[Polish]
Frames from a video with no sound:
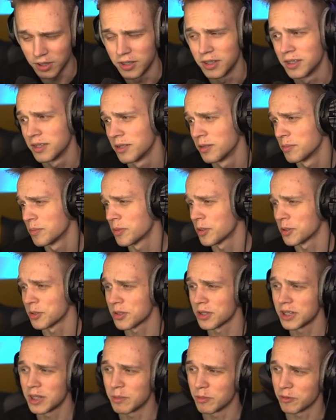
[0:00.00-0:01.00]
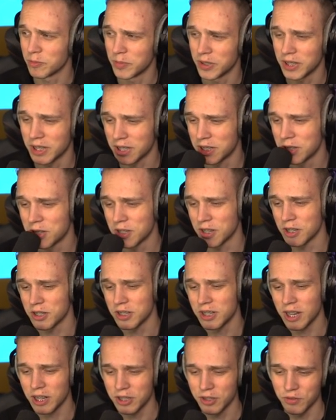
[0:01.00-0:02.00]
Nie, no proszę, nie mów mi takich
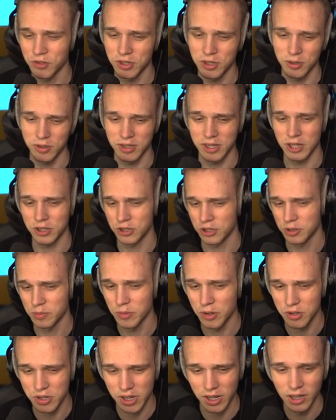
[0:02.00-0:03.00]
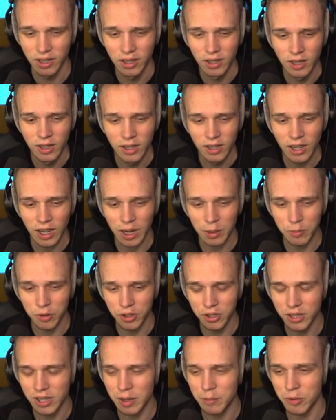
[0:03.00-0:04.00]
rzeczy. Jak się wszystko zdarzyć może?
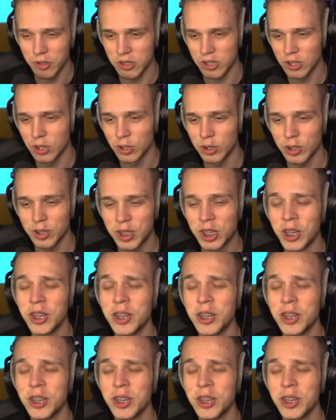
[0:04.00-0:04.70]
Albo i nie może. No to co?